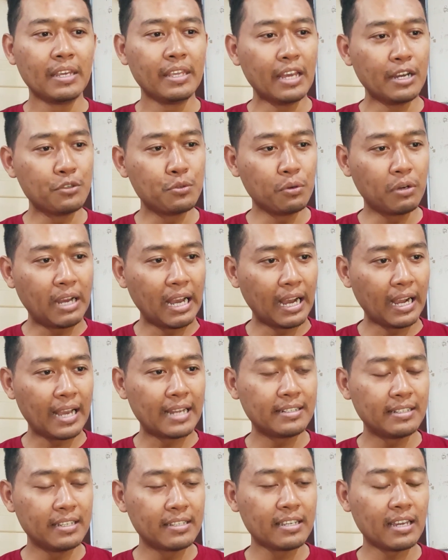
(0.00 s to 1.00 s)
yang juga
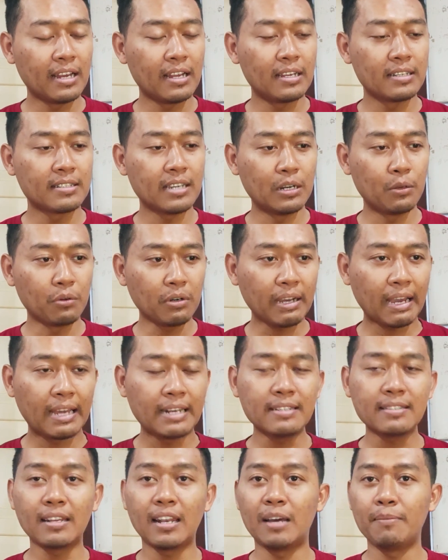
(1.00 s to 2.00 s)
akan
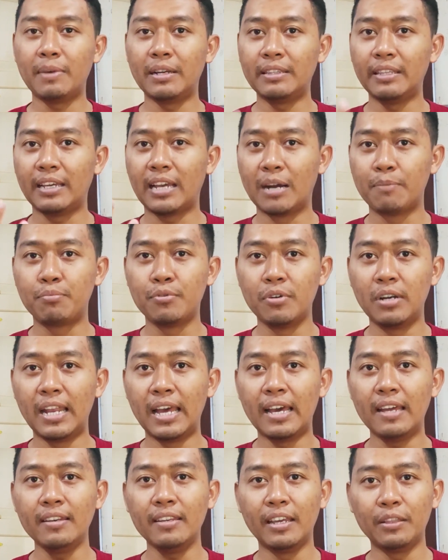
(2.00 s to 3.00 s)
disalurkan selama tiga
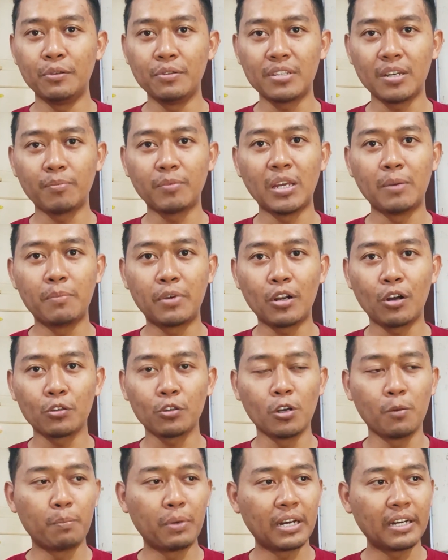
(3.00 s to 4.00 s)
bulan yaitu September,
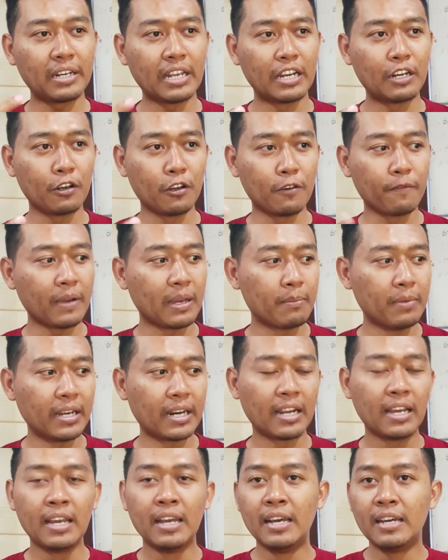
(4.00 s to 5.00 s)
Oktober, dan
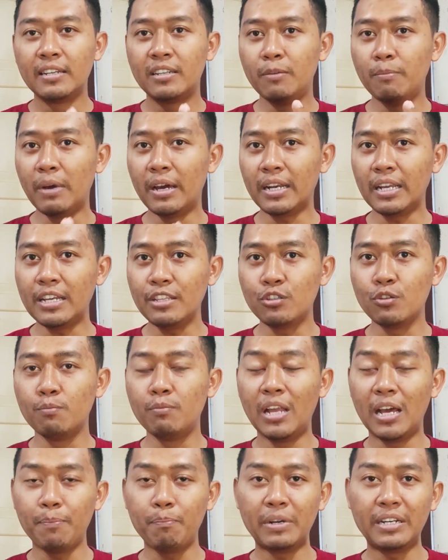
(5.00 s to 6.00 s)
November di mana
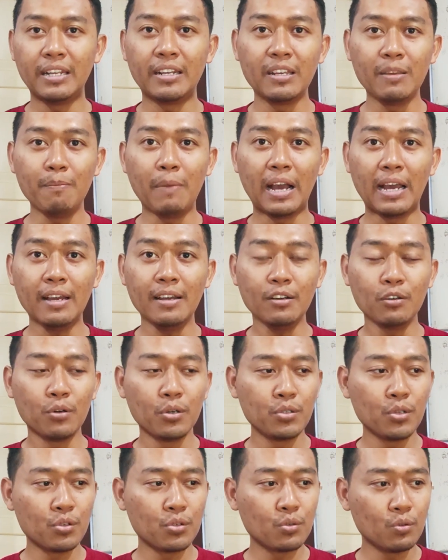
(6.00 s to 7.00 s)
jumlah penerima
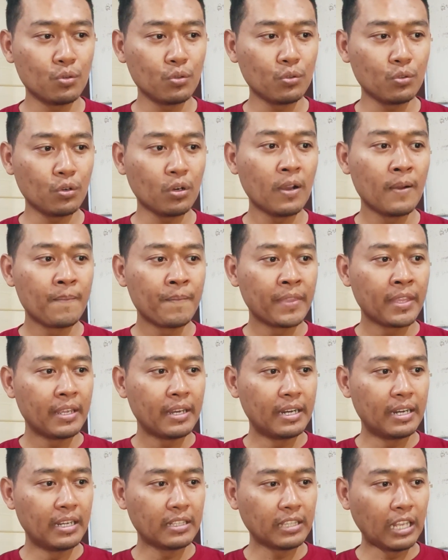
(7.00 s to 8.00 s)
khusus untuk
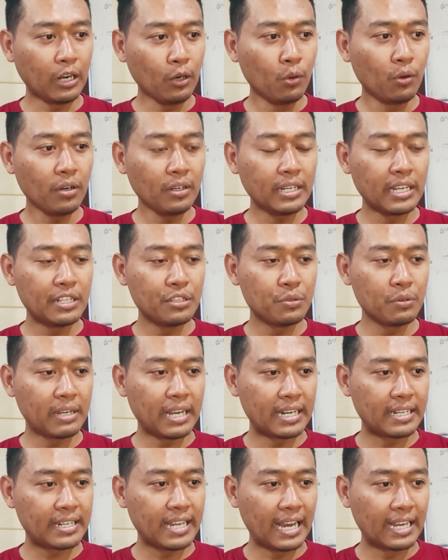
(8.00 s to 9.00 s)
Eh, telur dan
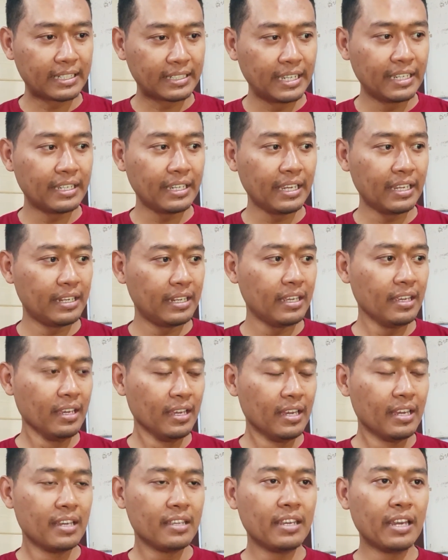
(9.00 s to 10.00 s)
juga daging ini
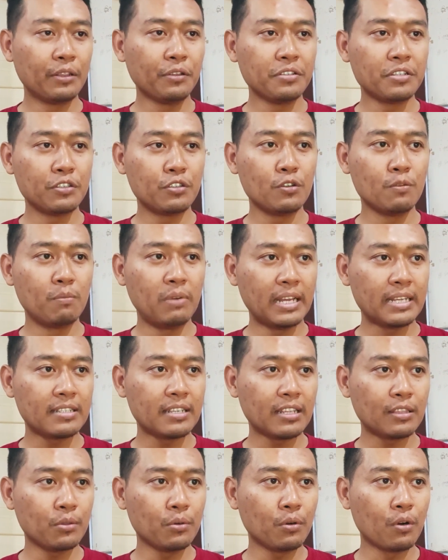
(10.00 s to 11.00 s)
yaitu sejumlah
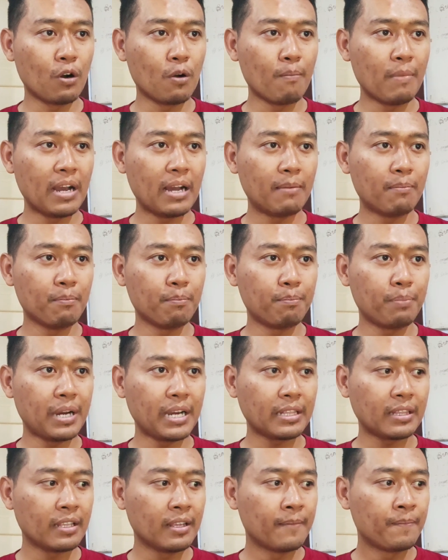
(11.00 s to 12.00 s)
1,4
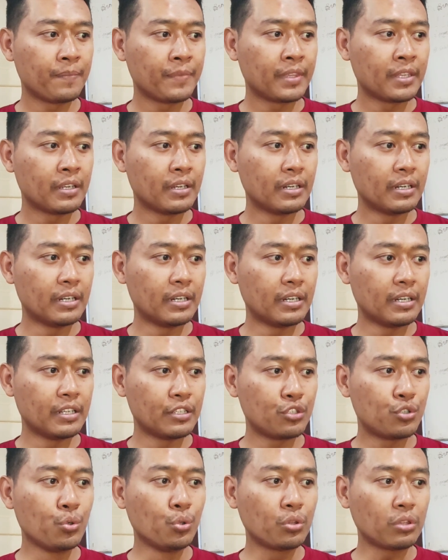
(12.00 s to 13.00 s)

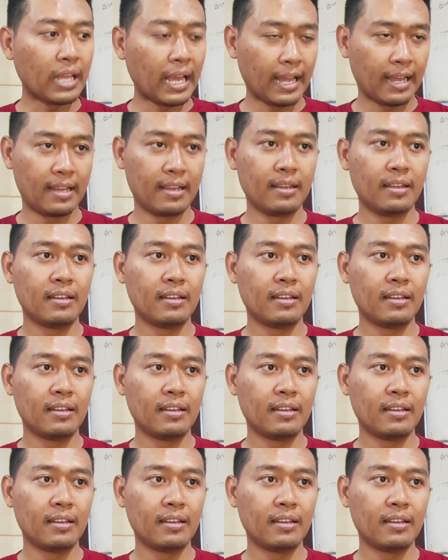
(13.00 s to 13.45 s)
eh, juta